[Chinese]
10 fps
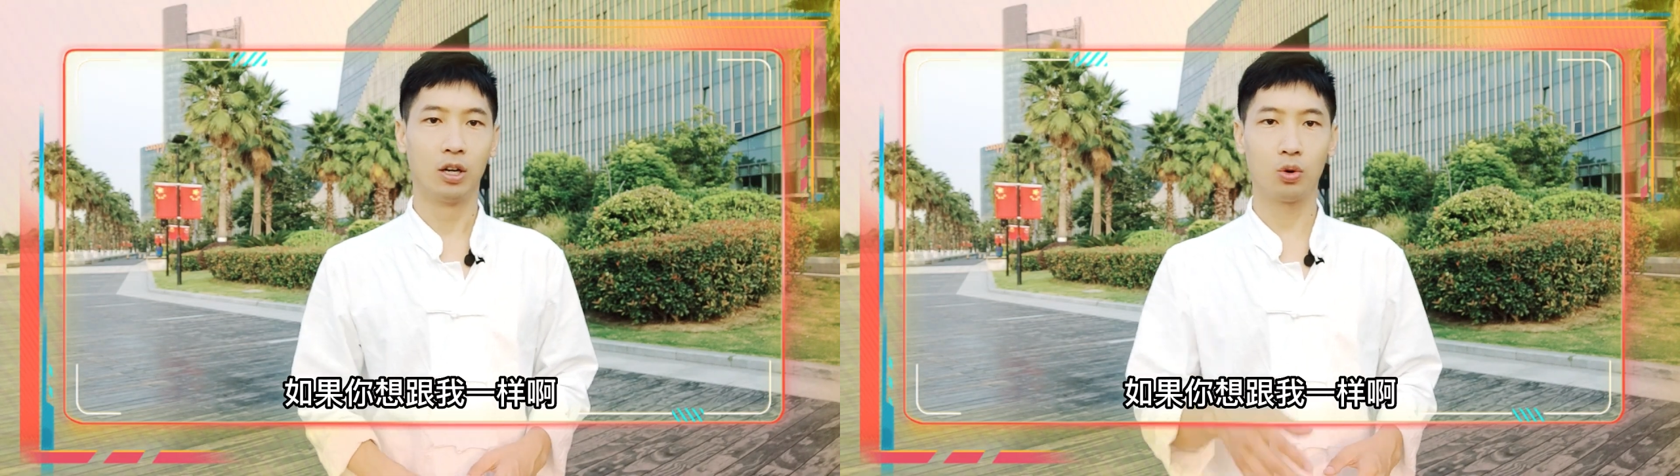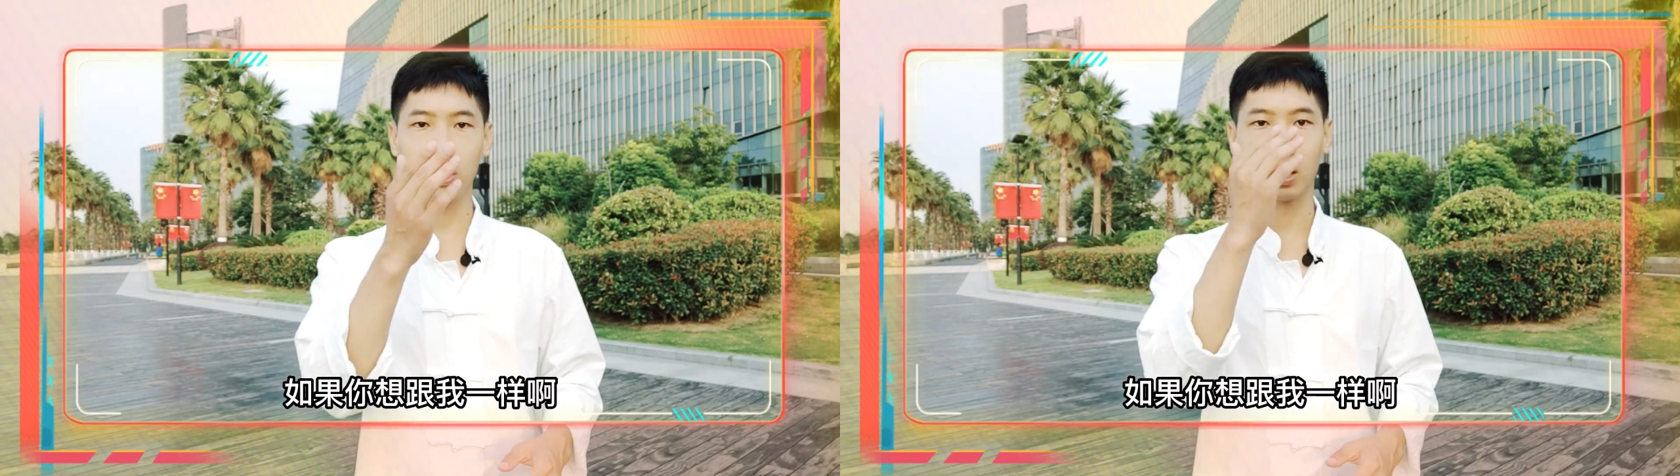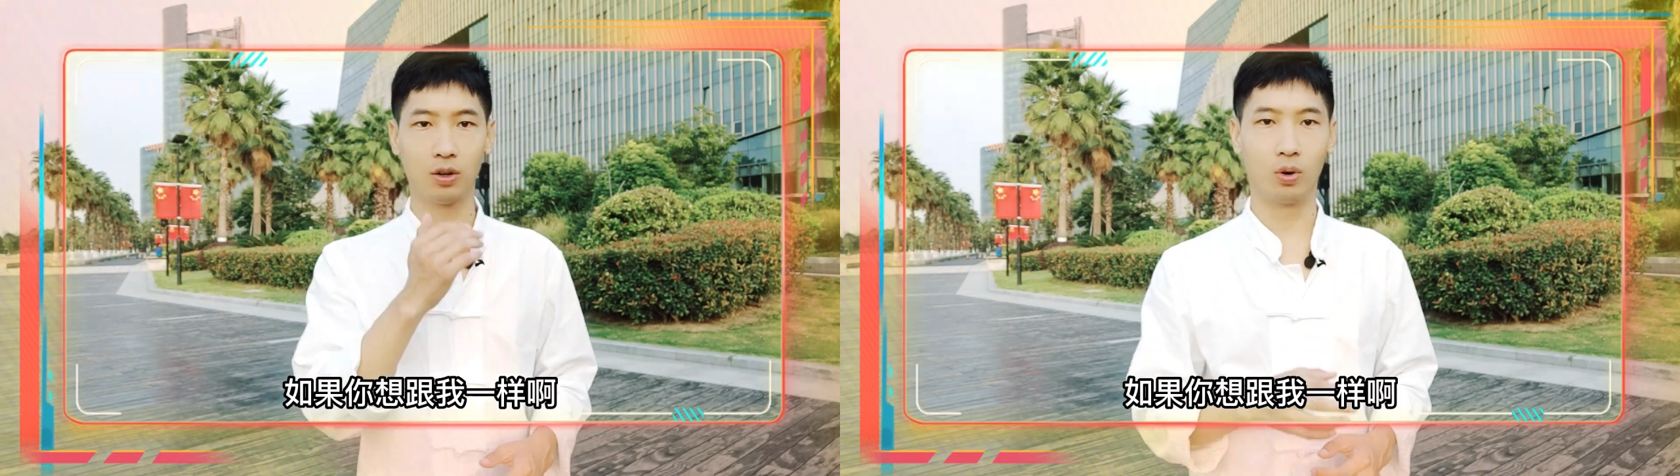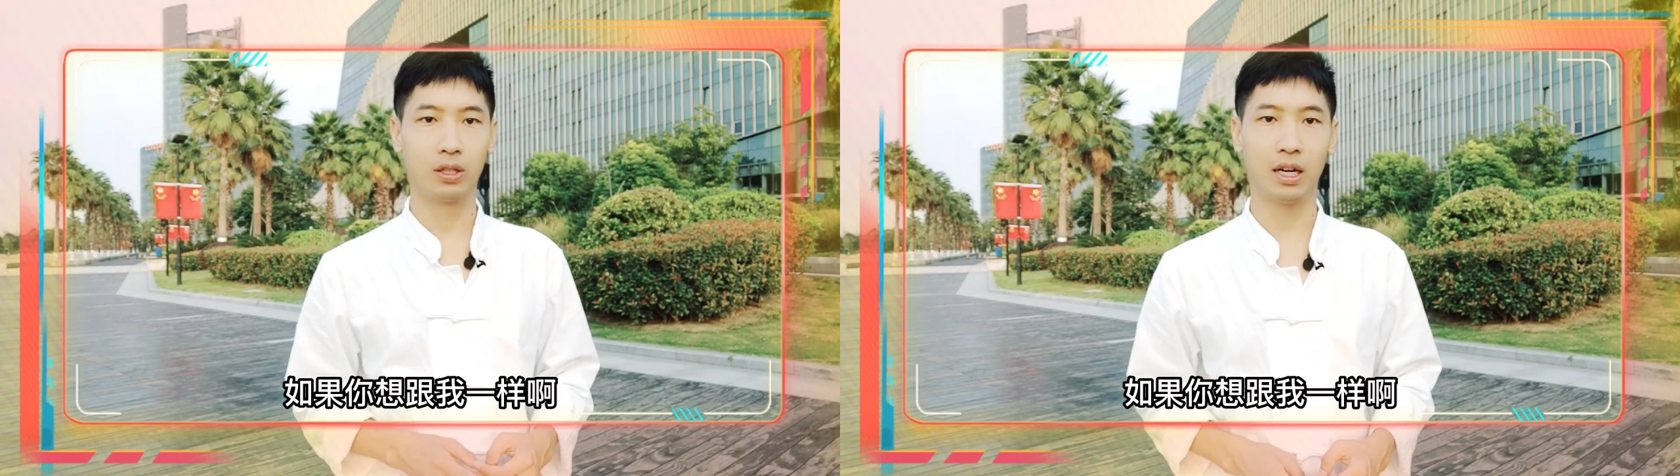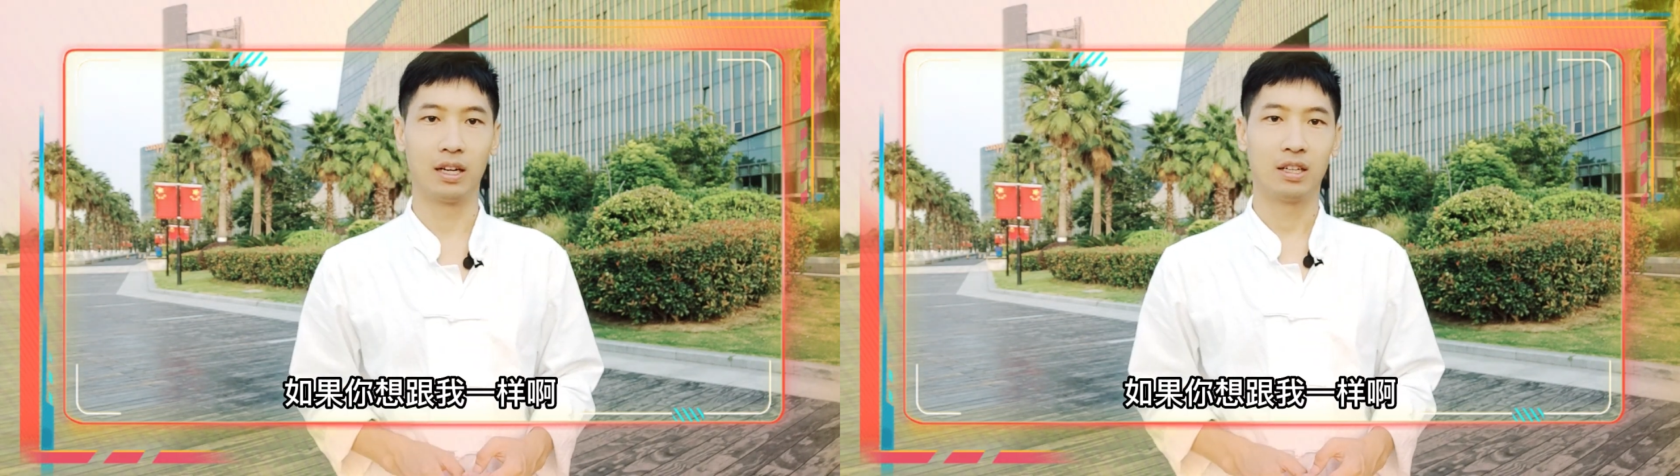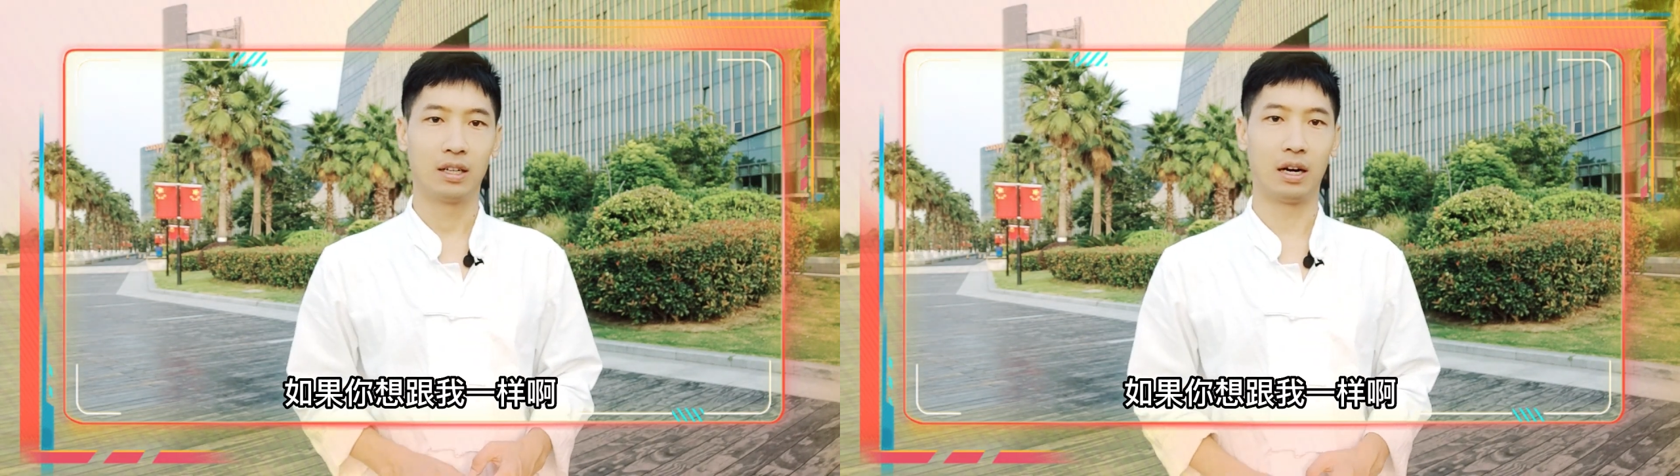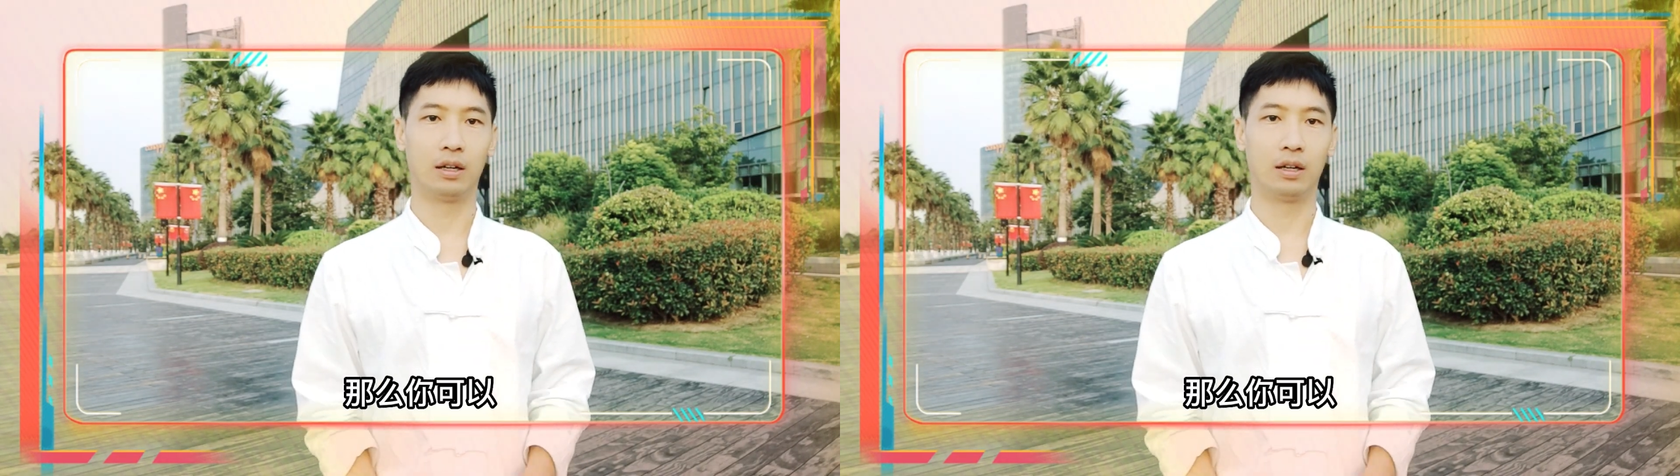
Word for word: 如果你想跟我一样啊，